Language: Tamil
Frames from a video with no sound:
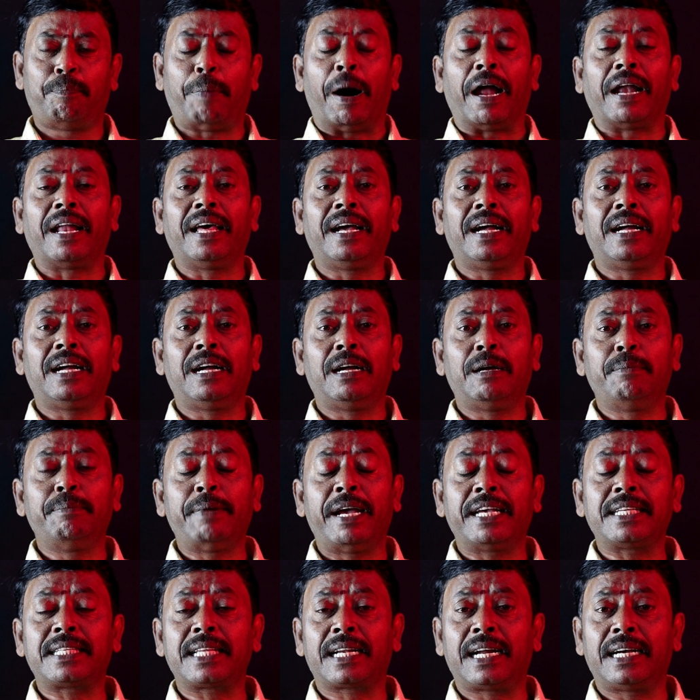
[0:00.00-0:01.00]
பல
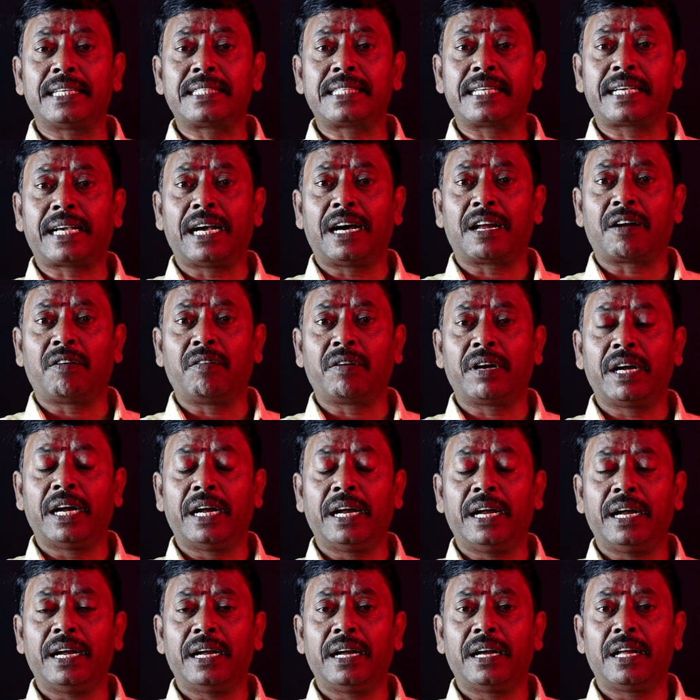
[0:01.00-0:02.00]
மேசராசிக்காரவங்க
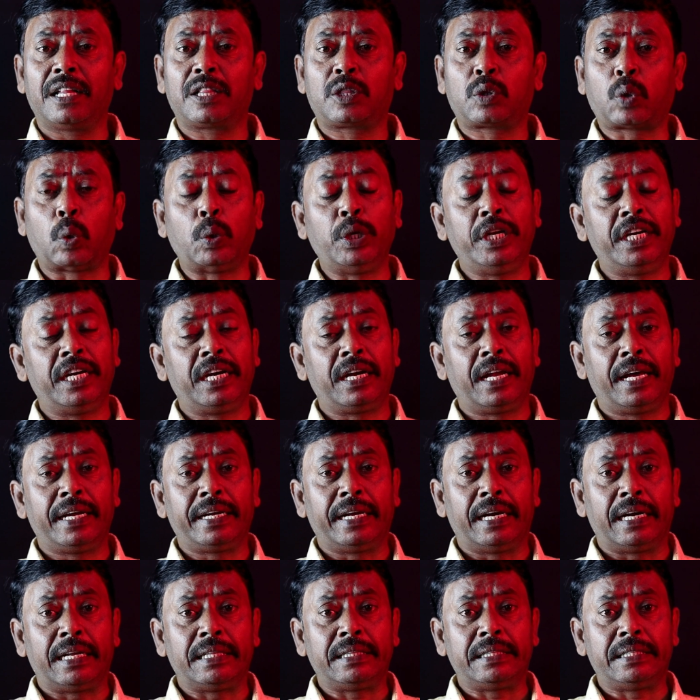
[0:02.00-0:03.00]

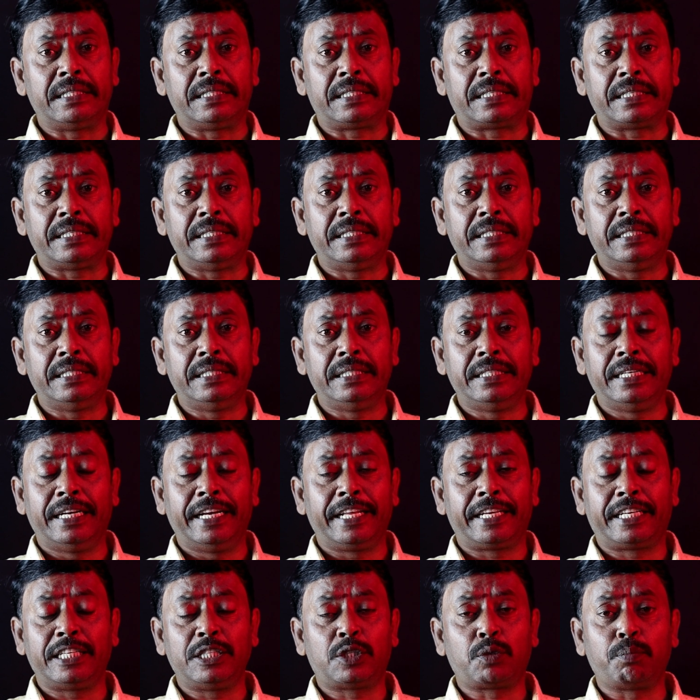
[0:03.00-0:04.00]
தொழிலெல்லாம் இழந்துட்டு
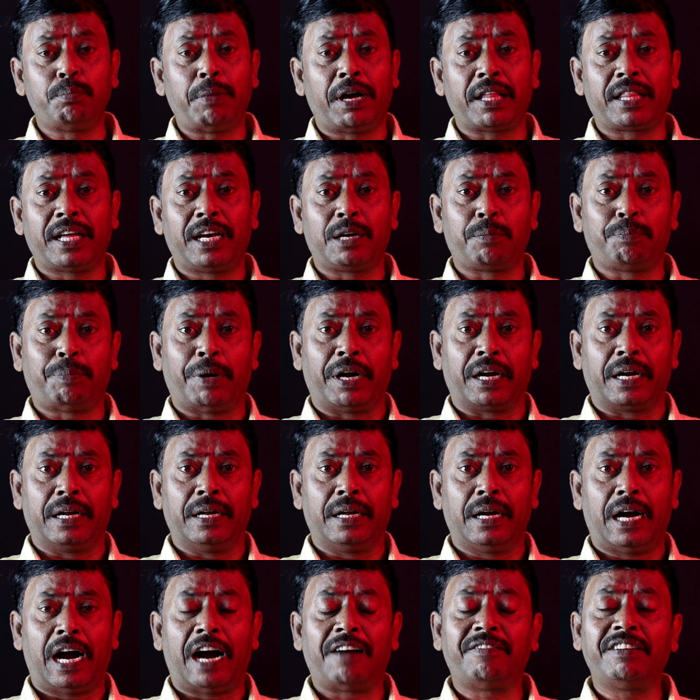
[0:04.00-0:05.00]
இன்றைக்கி சும்மா தான் இருப்பாங்க
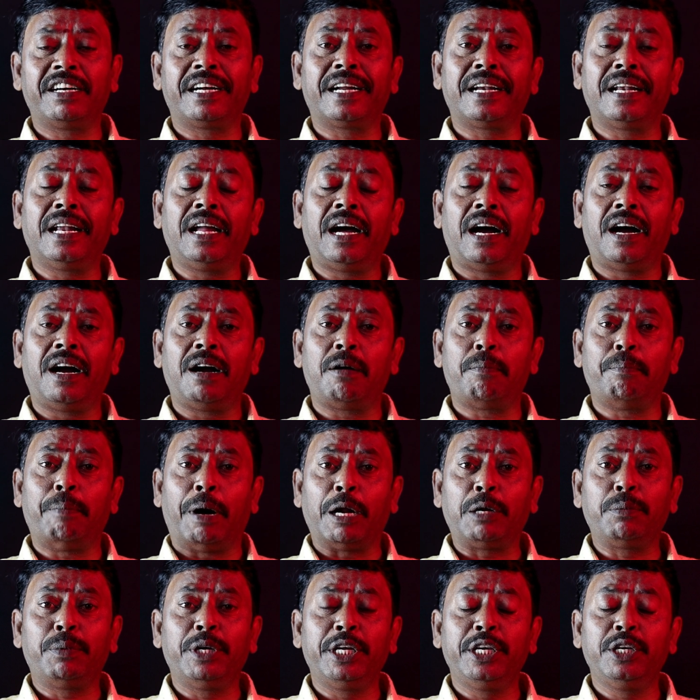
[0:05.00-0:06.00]
அவங்கெல்லாம்
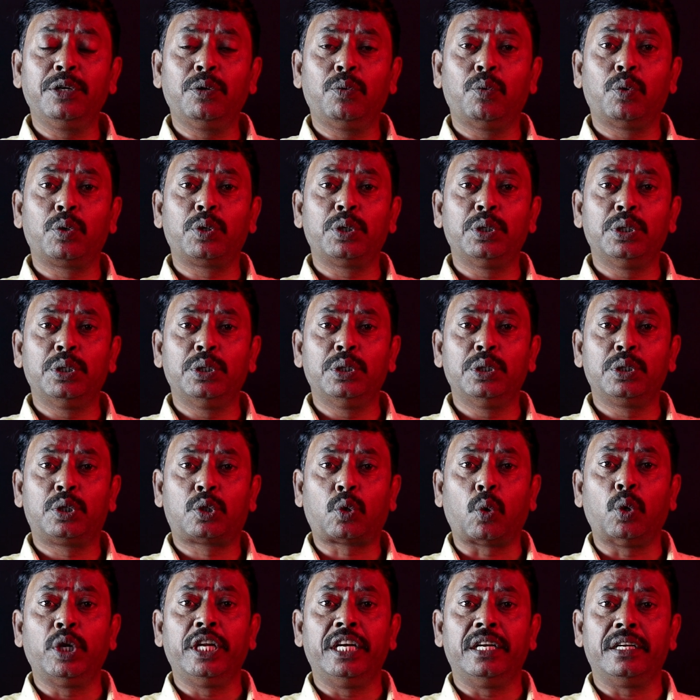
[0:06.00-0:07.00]
மறுபடியும் ஒரு
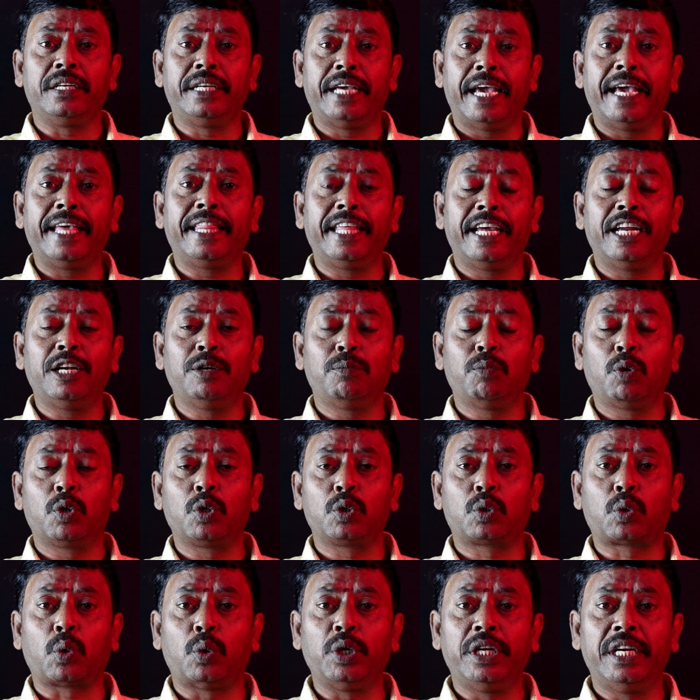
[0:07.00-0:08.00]
தொழில் ஏதேனும்
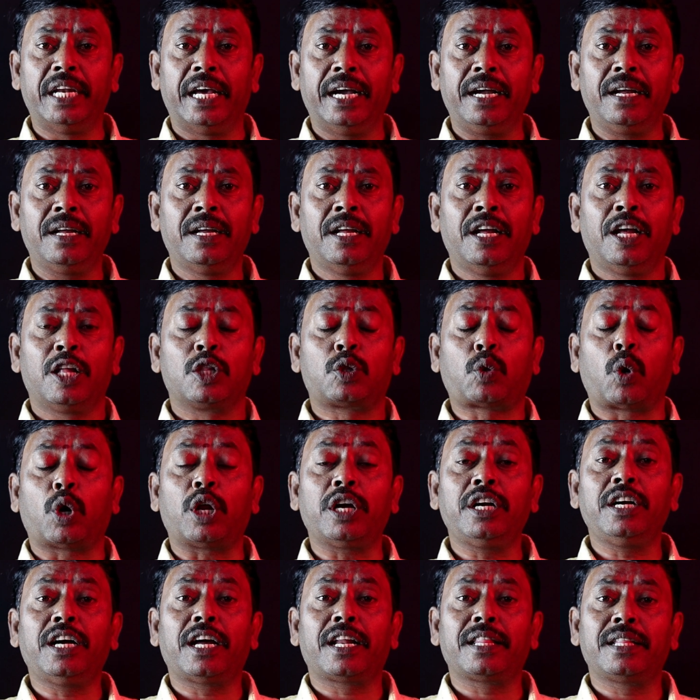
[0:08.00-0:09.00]
ஒரு தொழிலை
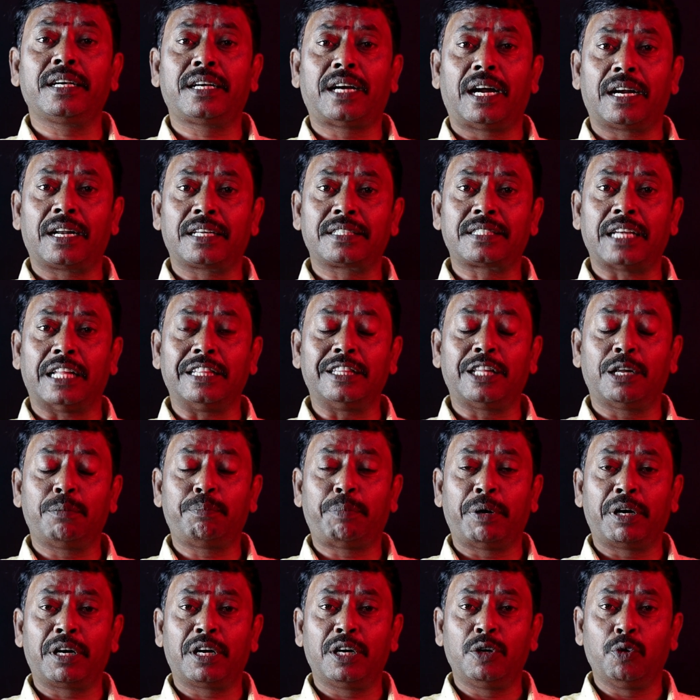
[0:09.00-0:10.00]
தொடங்கிறதுக்கான
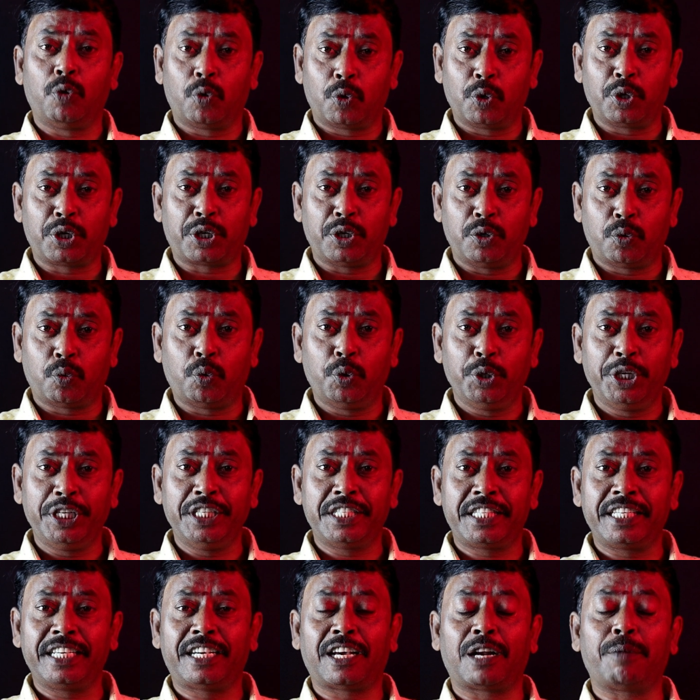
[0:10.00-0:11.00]
சந்தர்ப்பங்கள் உங்களுக்கு
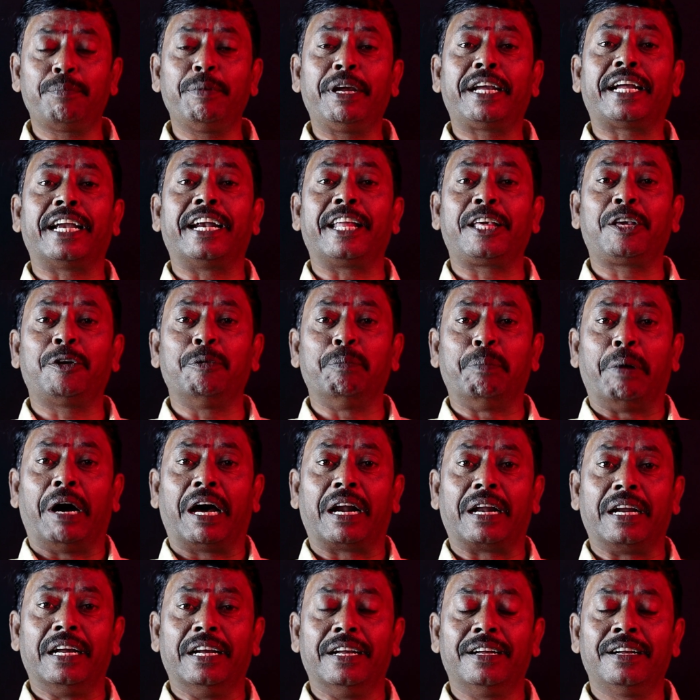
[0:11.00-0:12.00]
கூடிய சீக்கிரமே கிடைக்கும்
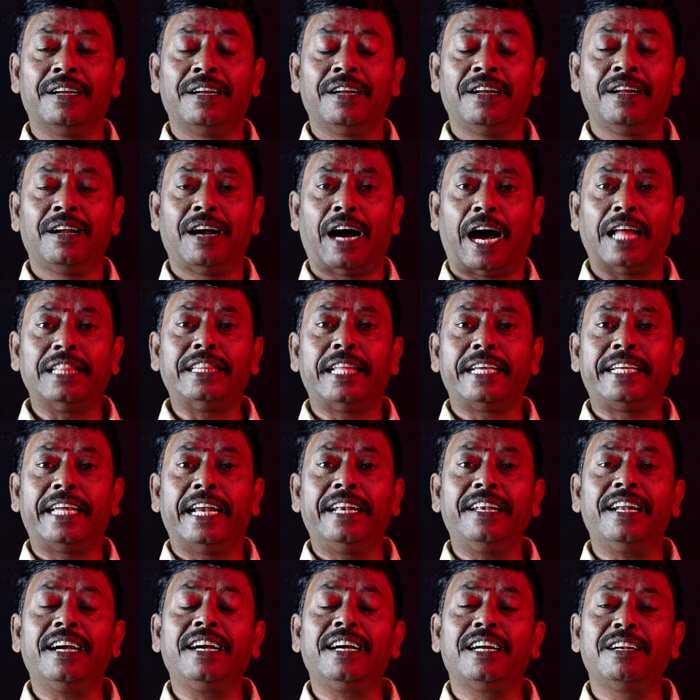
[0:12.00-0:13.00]
பாருங்கள் அந்த
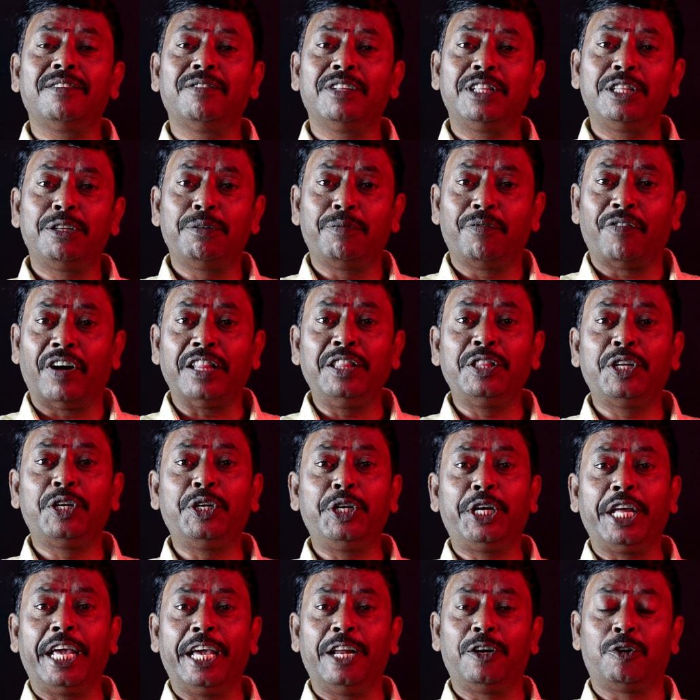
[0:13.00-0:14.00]
எண்ணங்கள் வந்து
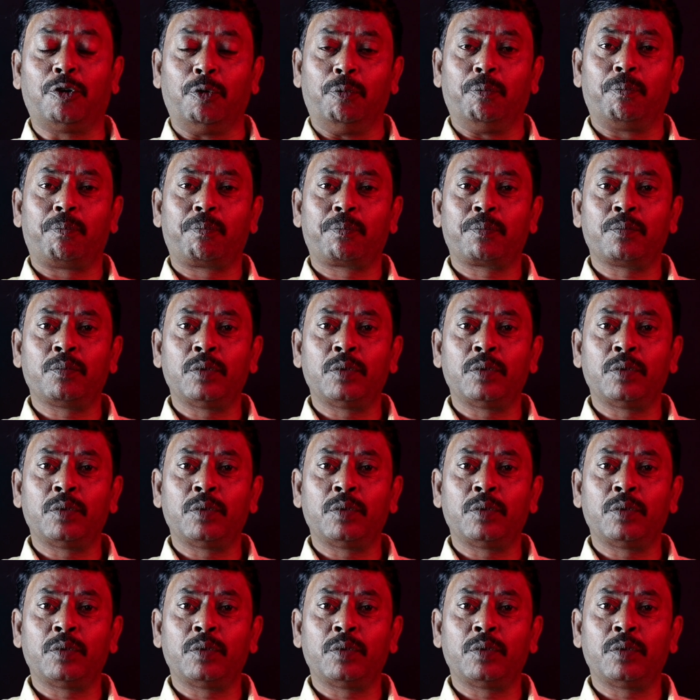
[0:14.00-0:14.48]
வந்துக்கிட்டே இருக்கும்